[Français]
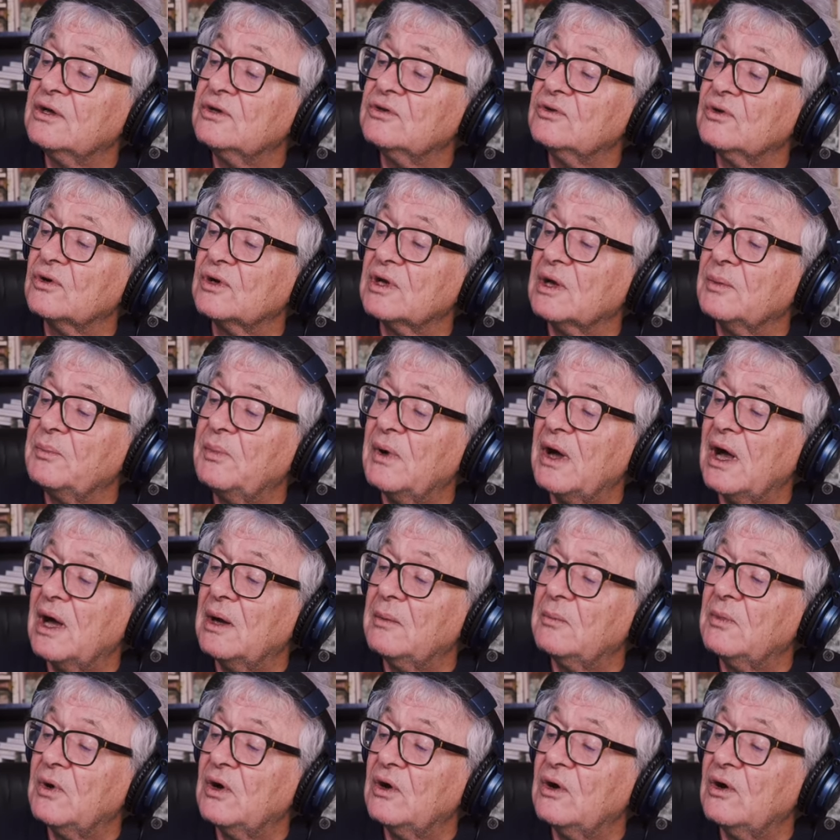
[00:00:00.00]
donc
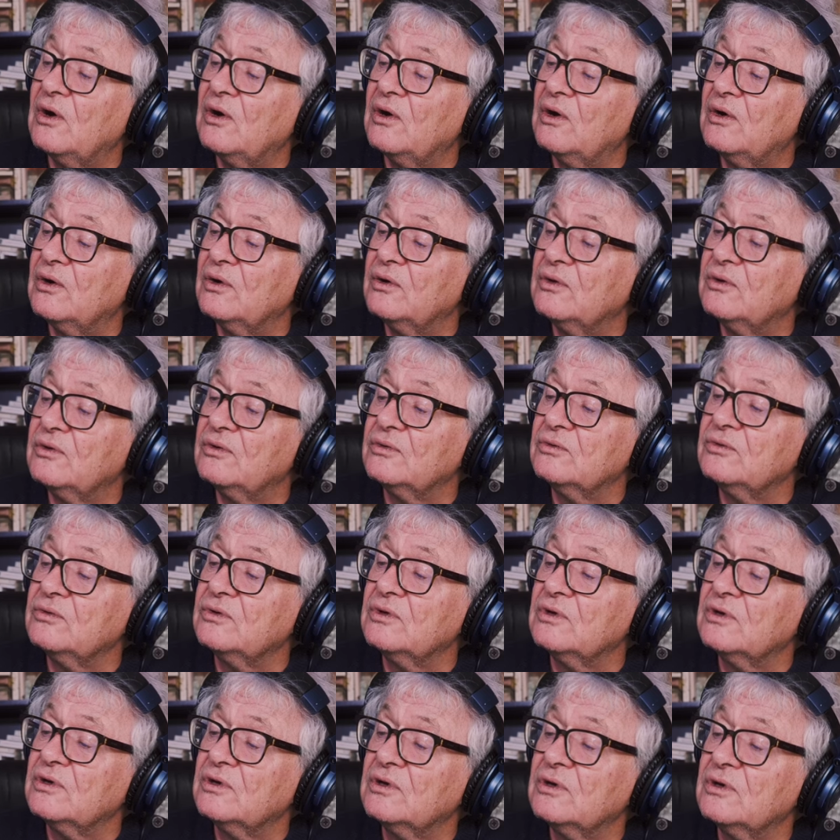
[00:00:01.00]
apparemment
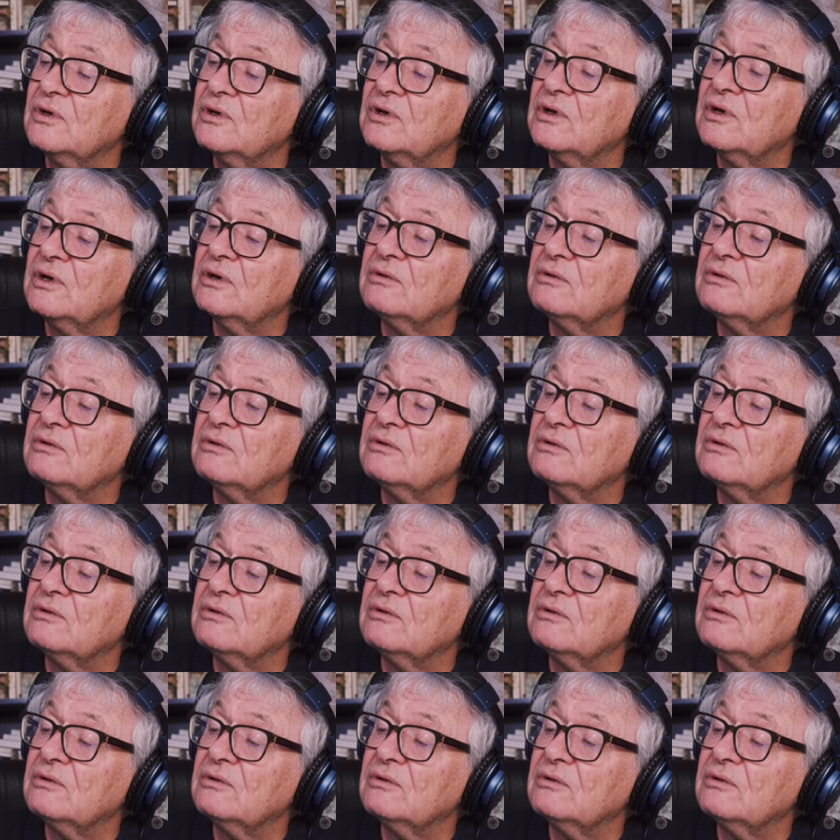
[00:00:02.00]
une